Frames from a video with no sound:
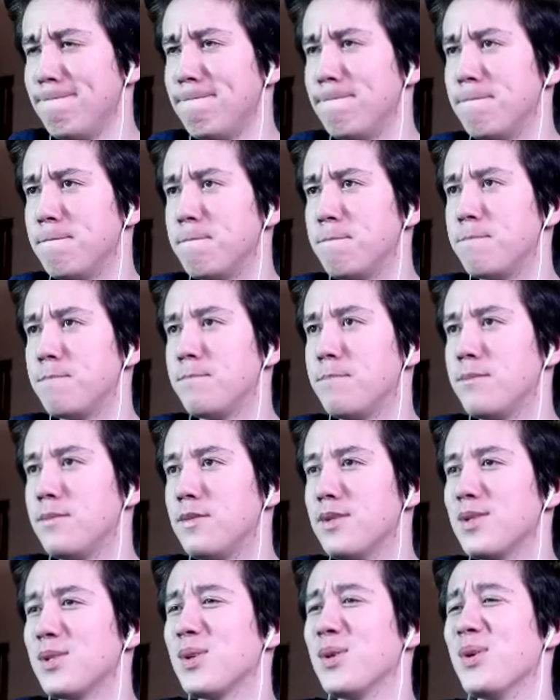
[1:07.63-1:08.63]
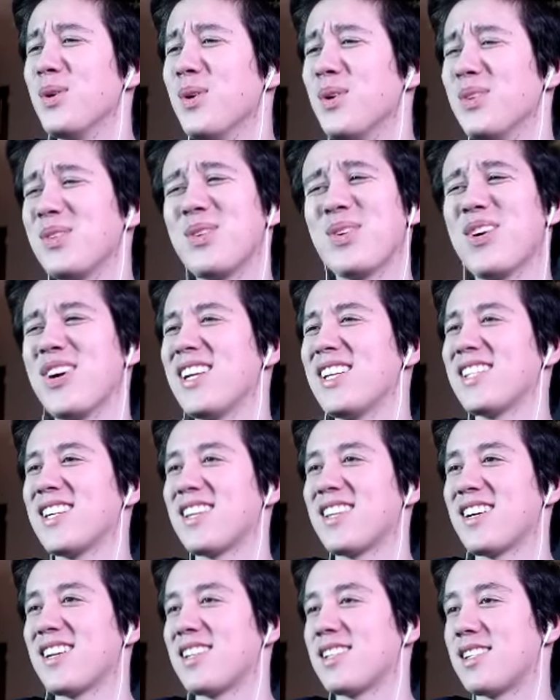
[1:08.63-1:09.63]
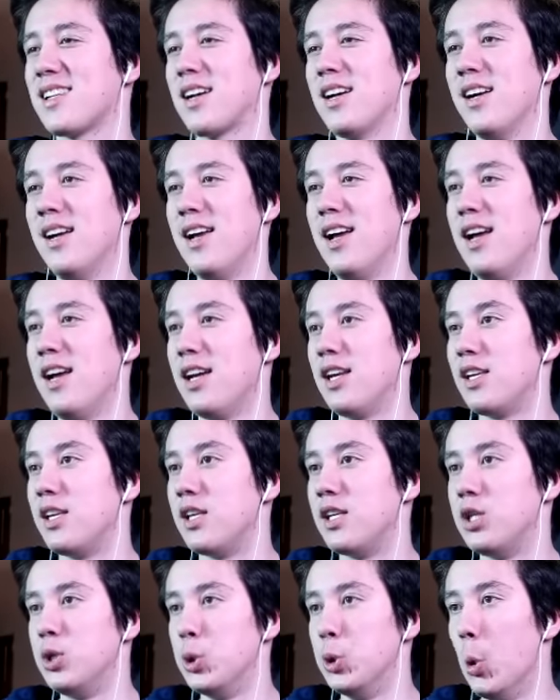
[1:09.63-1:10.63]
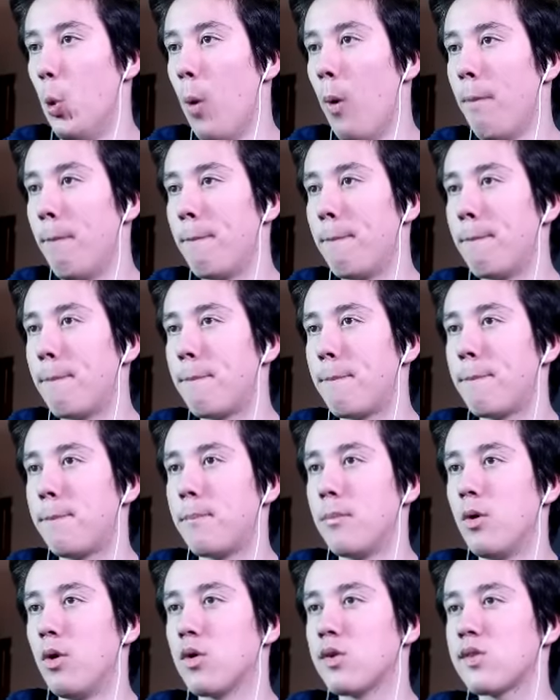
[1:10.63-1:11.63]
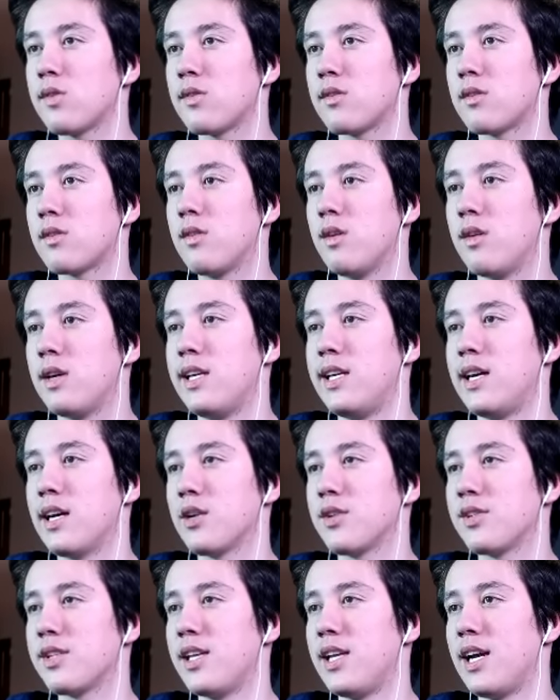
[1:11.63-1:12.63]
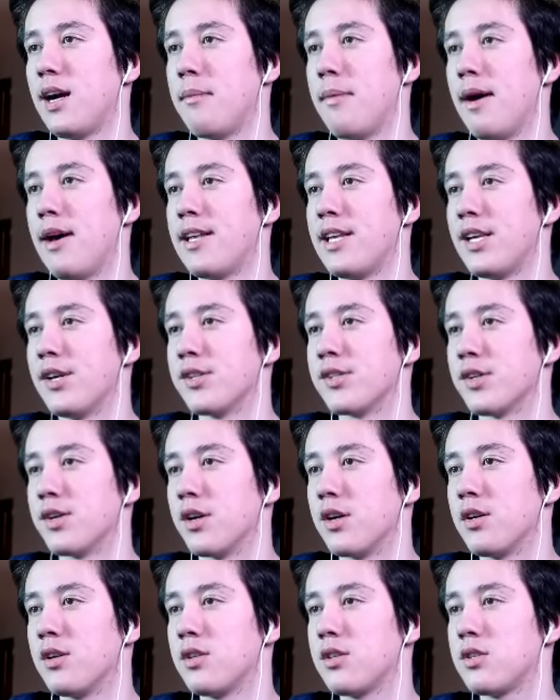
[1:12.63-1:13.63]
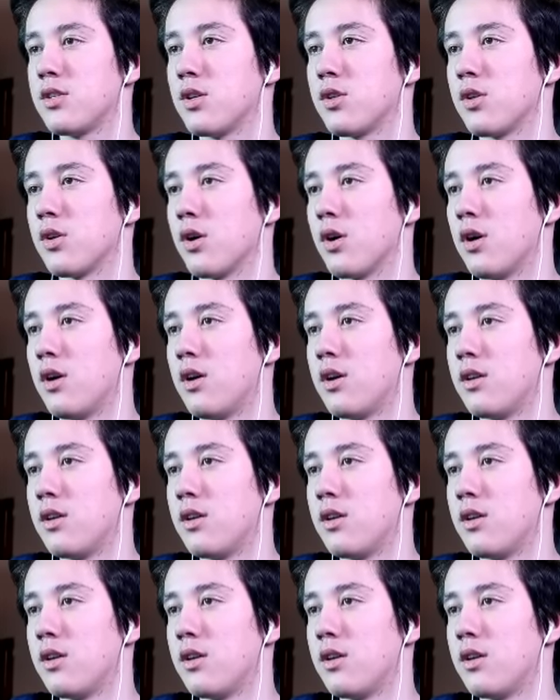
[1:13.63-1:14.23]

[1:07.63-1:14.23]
最後で失敗したもんねそう本当悔しかったからさいけおイカのスキンが前にいるぞちょっと